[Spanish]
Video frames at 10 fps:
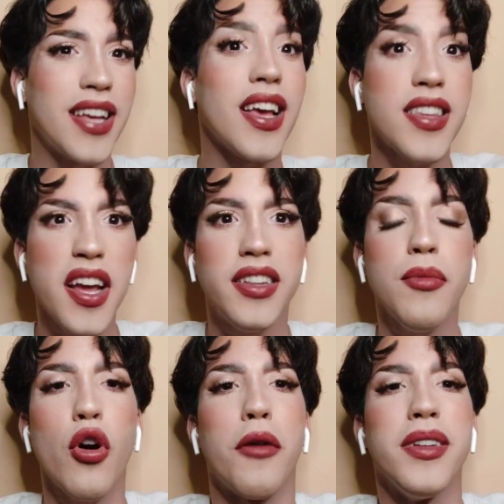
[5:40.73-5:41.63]
ese es el
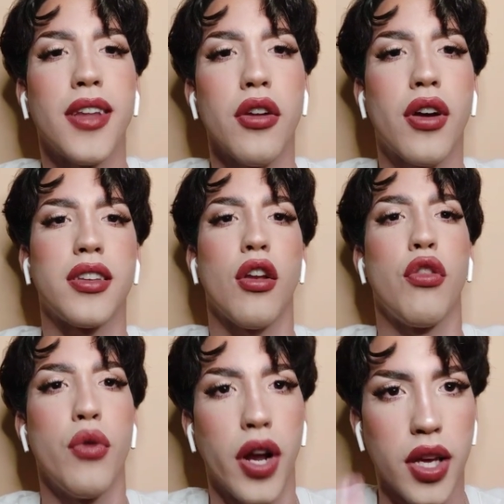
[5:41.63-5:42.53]
tipo de comentarios que hacen
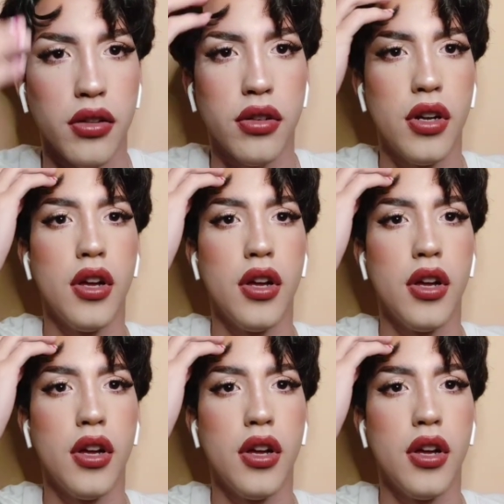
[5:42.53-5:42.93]
los duraquitos.